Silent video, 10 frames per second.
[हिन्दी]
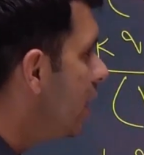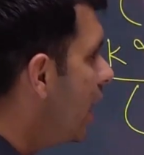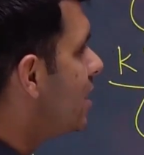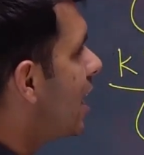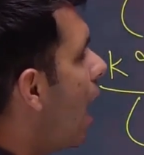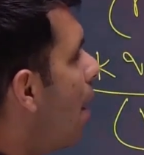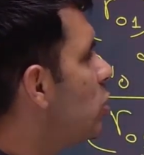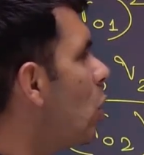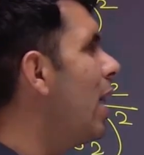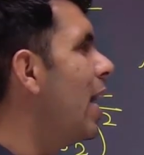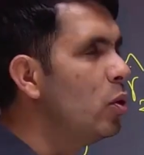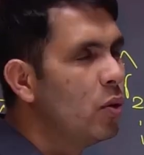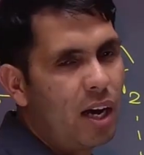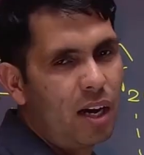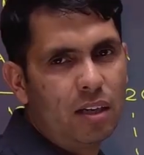देंगे सर अब इसको हटा दू
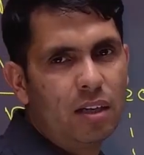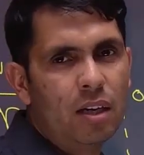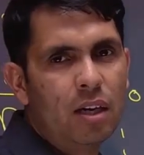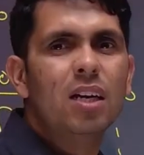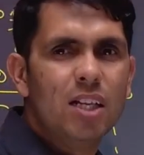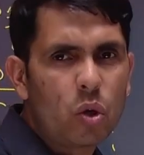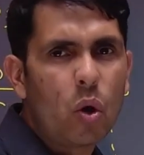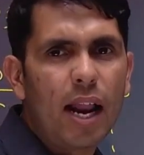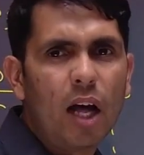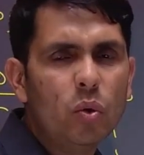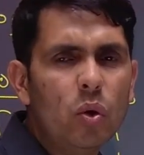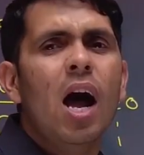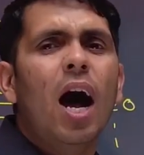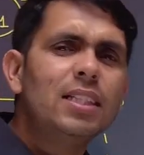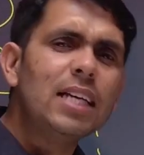यार इसको हटा दूं
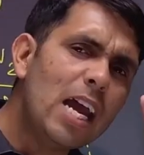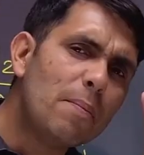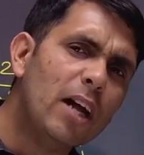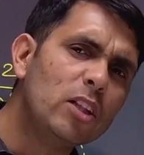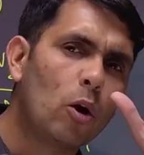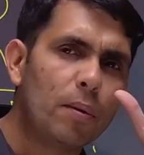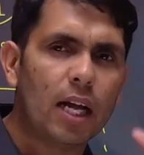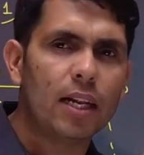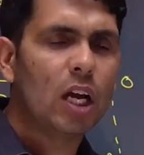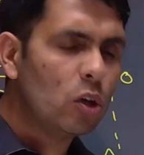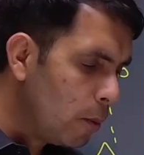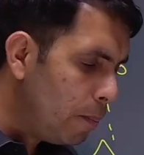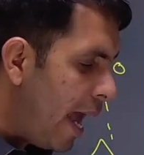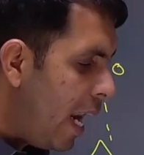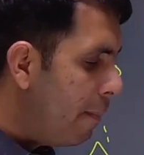अच्छा एक बात और बता देता हूं जो पहले